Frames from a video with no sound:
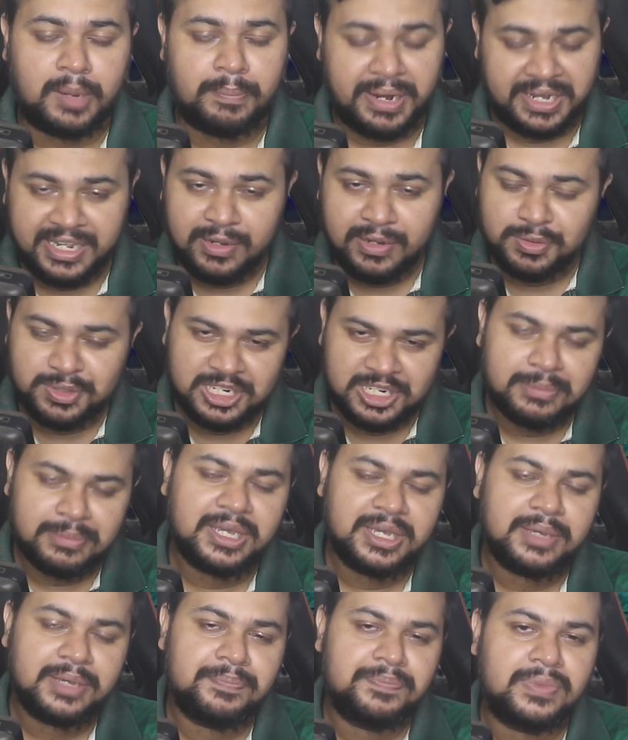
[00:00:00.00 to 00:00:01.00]
ব্যাটিং করতে
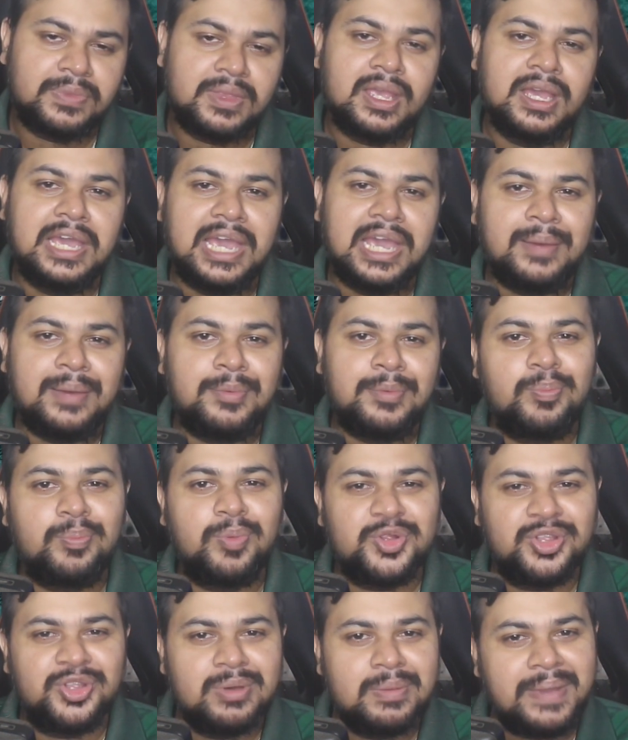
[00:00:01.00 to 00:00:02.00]
নামে এবং
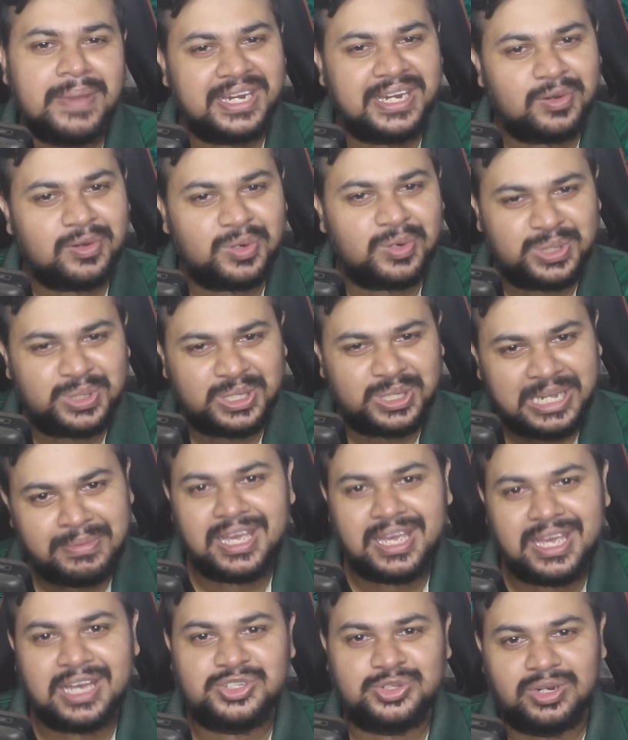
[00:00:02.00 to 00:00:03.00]
প্রথমে ব্যাটিং করতে
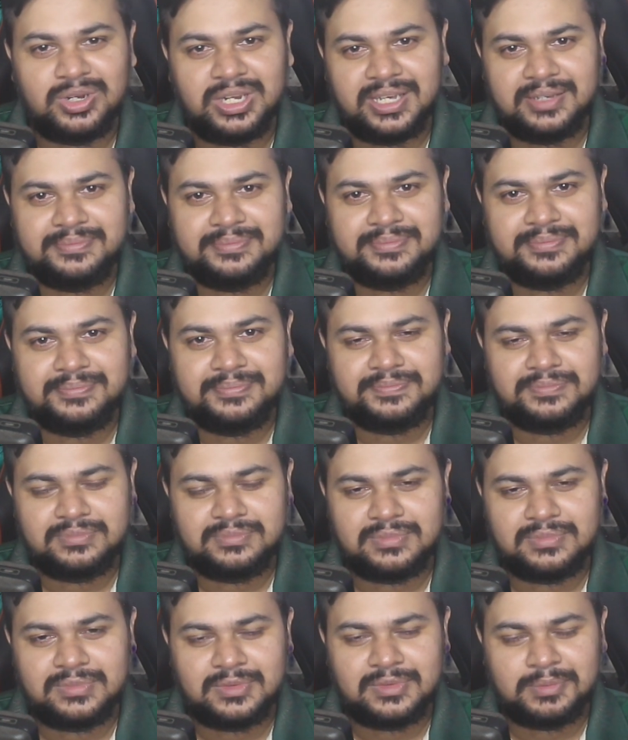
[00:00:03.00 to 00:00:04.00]
নেমেই আসলে
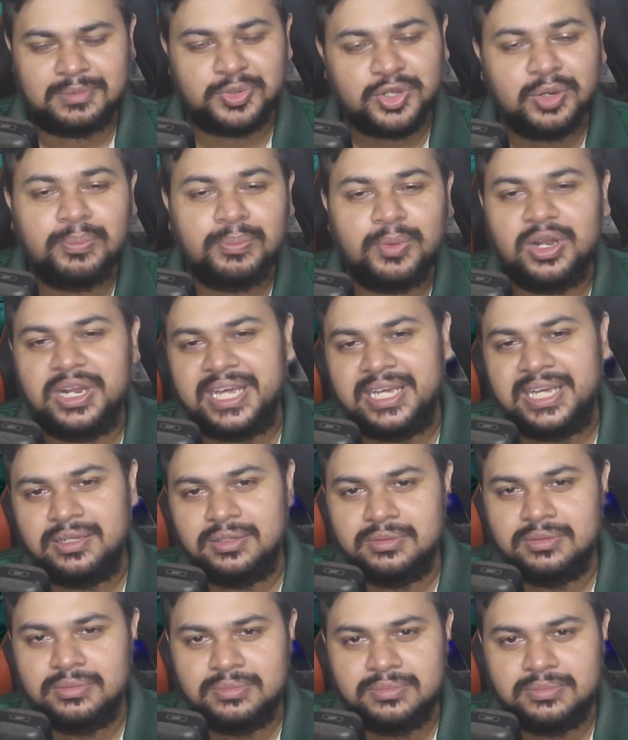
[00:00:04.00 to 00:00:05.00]
প্রথম বলেই
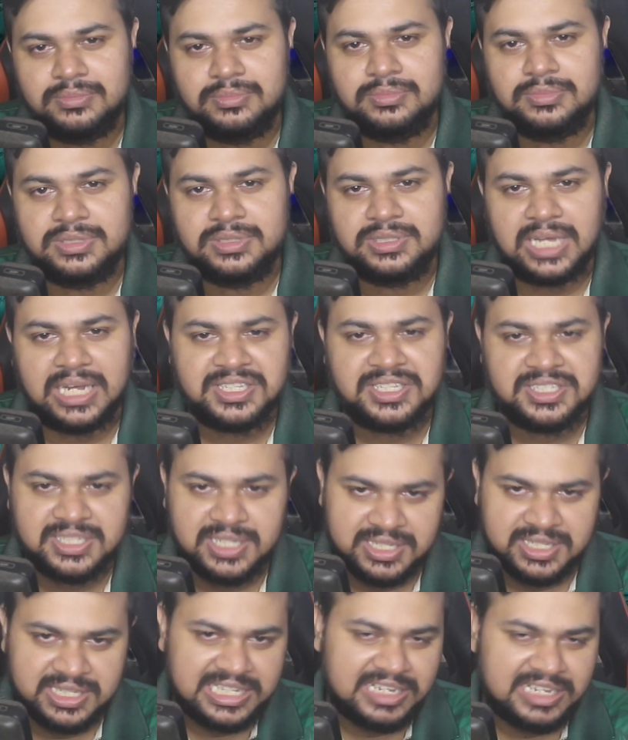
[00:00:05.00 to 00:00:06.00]
তানজিদ
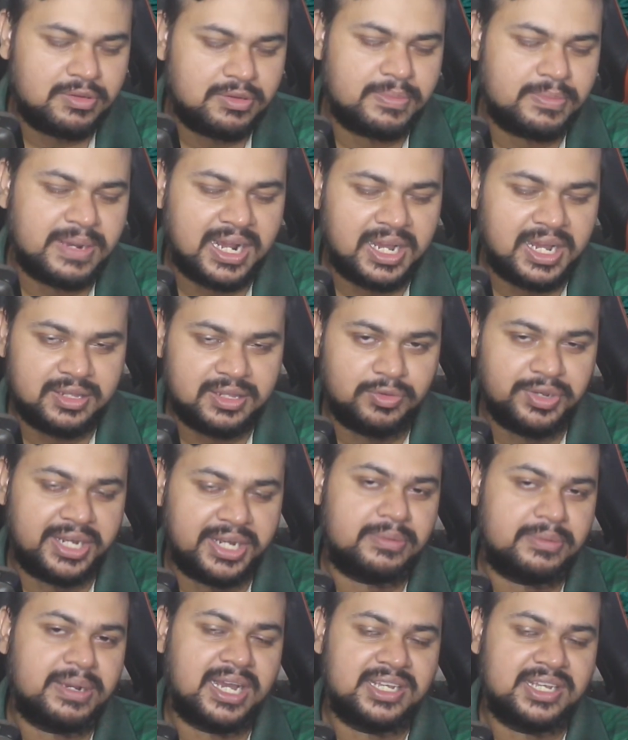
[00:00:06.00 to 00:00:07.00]
হাসান তামিমের বাংলা
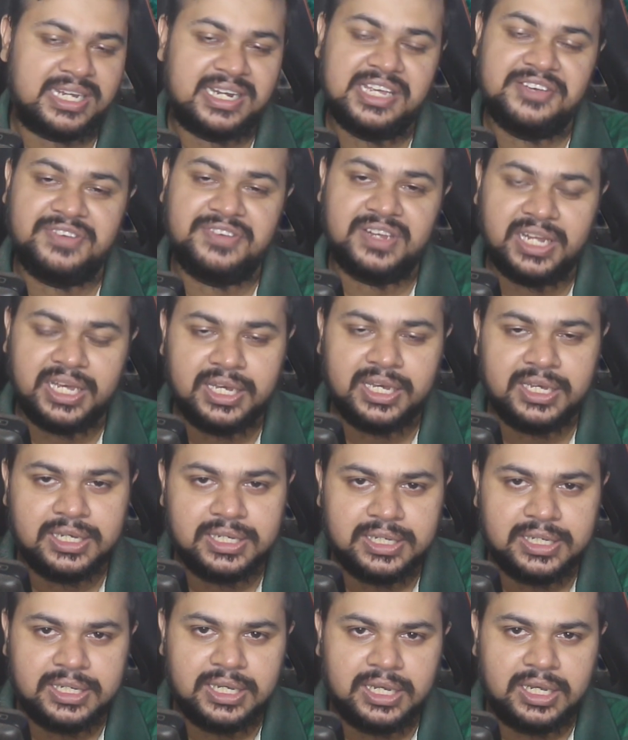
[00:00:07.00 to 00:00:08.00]
উইকেটটা বাংলাদেশ হারিয়ে ফেলে
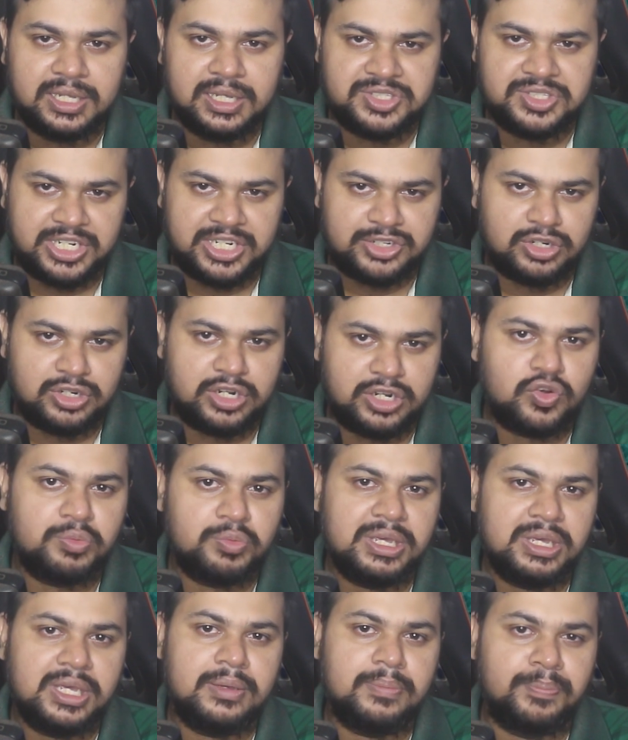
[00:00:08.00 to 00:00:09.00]
যেটা আসলে
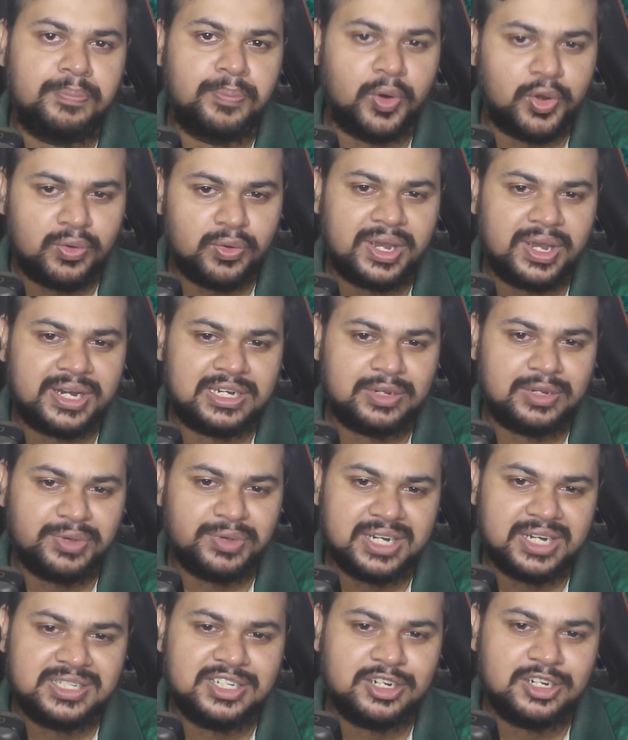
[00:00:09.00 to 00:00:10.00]
খুবই বড় একটা
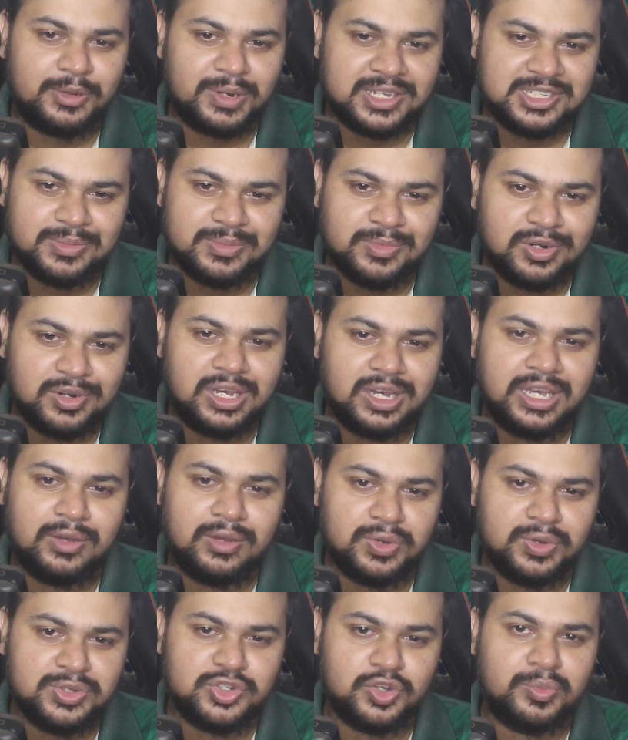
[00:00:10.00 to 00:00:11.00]
উইকেট ছিল আমার কাছে মনে হয়
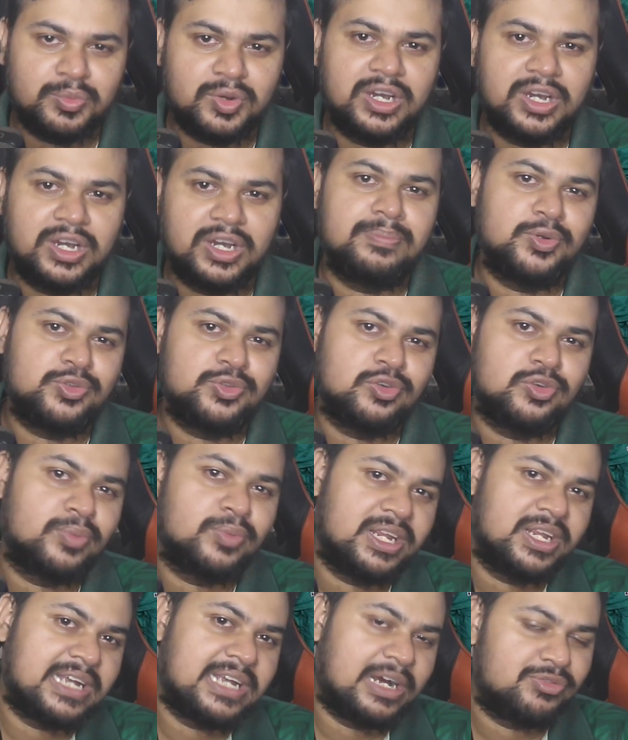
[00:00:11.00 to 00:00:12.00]
ওই সময় প্রথম
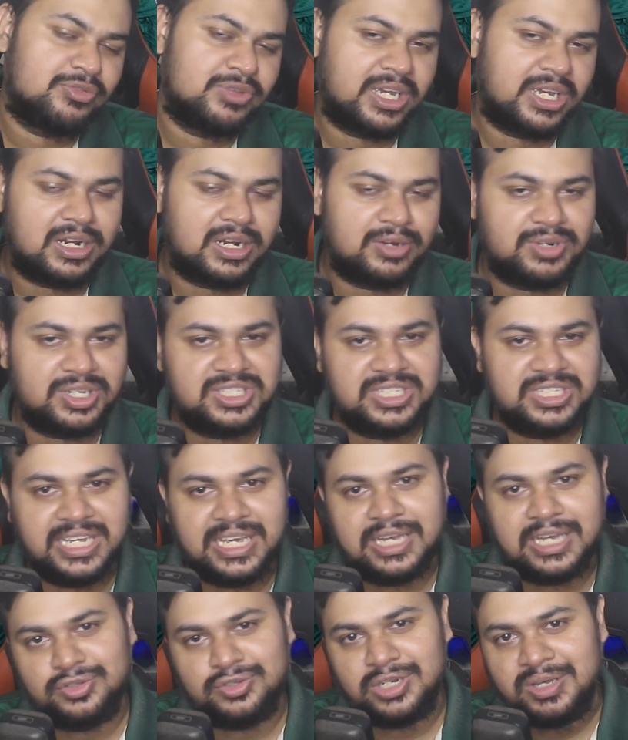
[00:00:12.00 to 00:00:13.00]
বলেই ডাউন দ্য গ্রাউন্ডে যে
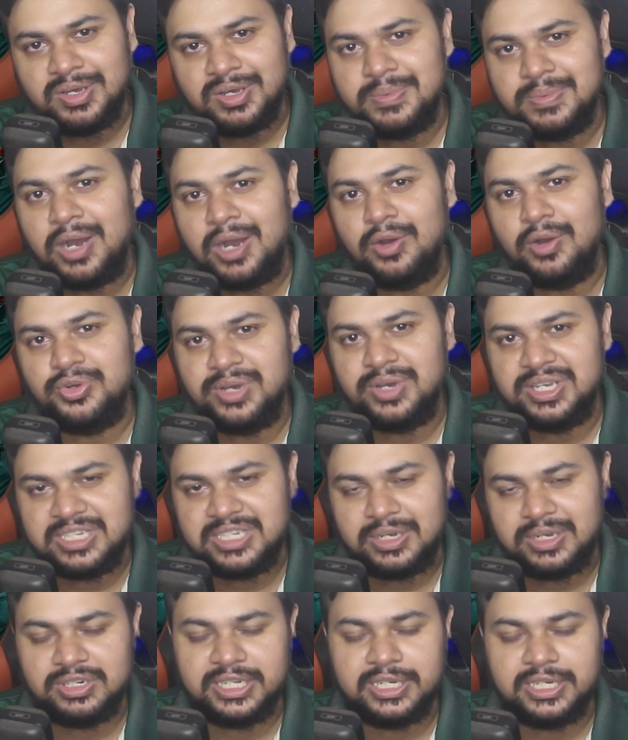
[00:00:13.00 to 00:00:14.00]
আসলে এভাবে আউট হয়ে
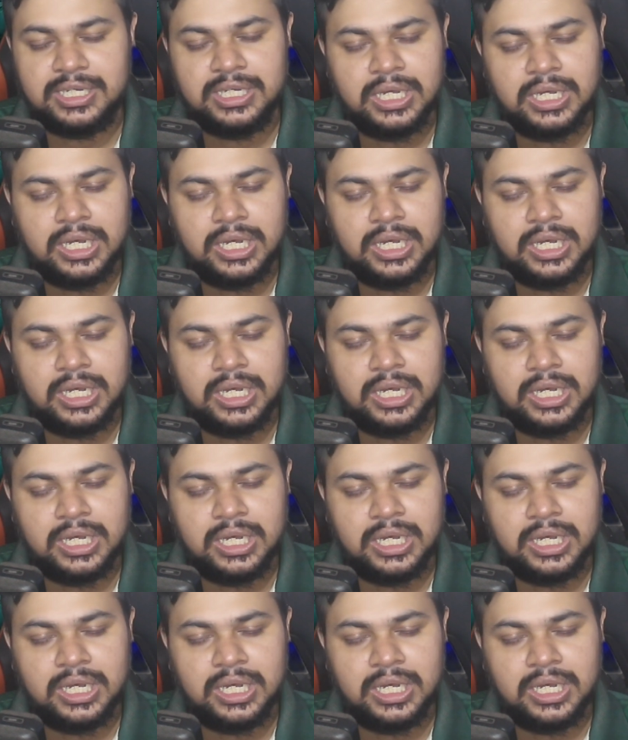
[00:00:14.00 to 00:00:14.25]
যাওয়াটা